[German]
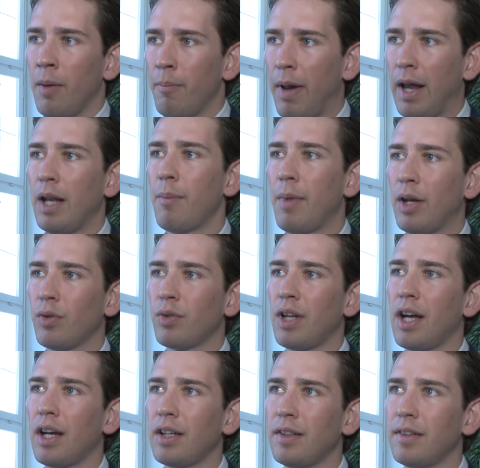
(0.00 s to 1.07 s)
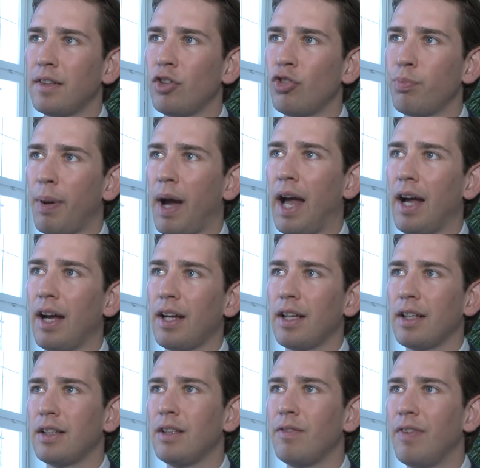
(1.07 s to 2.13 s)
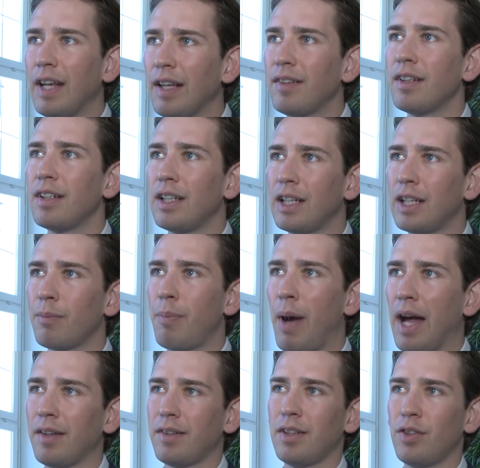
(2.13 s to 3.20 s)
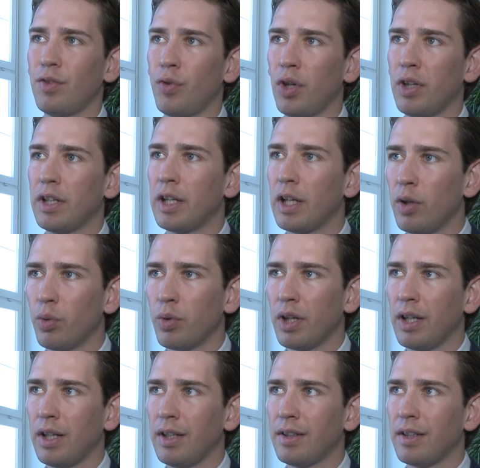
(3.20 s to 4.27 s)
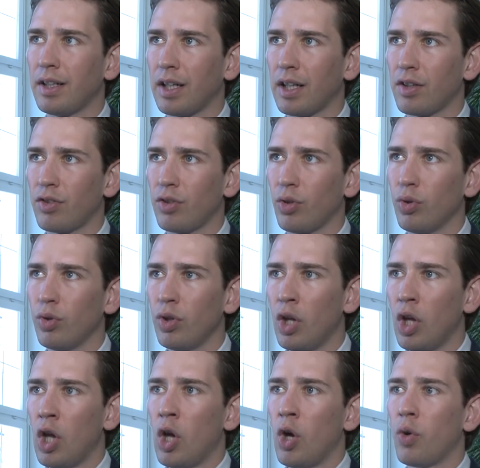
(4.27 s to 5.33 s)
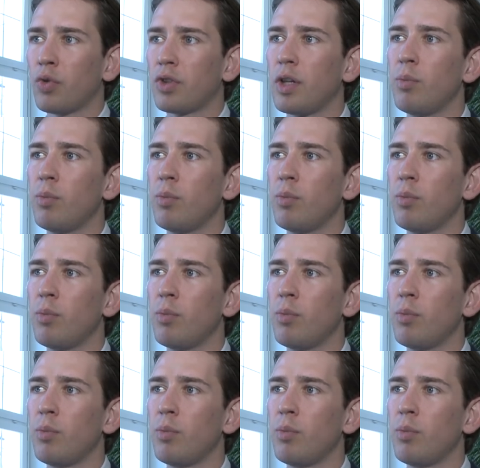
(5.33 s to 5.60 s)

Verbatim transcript: Meiner Meinung nach ist die Sprache die wesentliche Basis für eine gelungene Integration und